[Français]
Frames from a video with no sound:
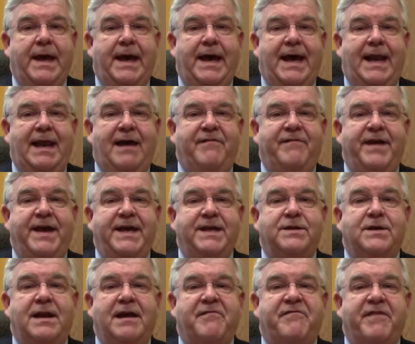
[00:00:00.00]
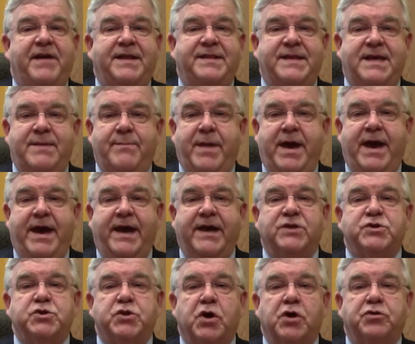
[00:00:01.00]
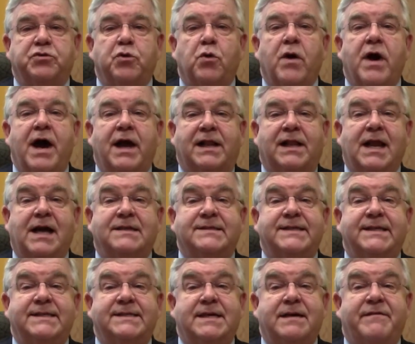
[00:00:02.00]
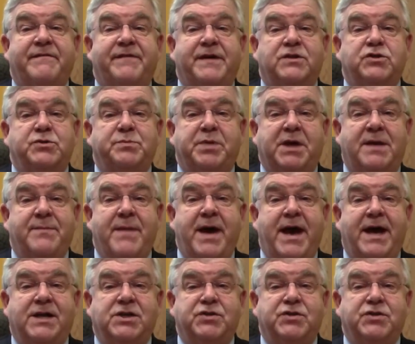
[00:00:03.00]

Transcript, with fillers: À la veille de la fête des mères et du retour en classe des enfants du primaire,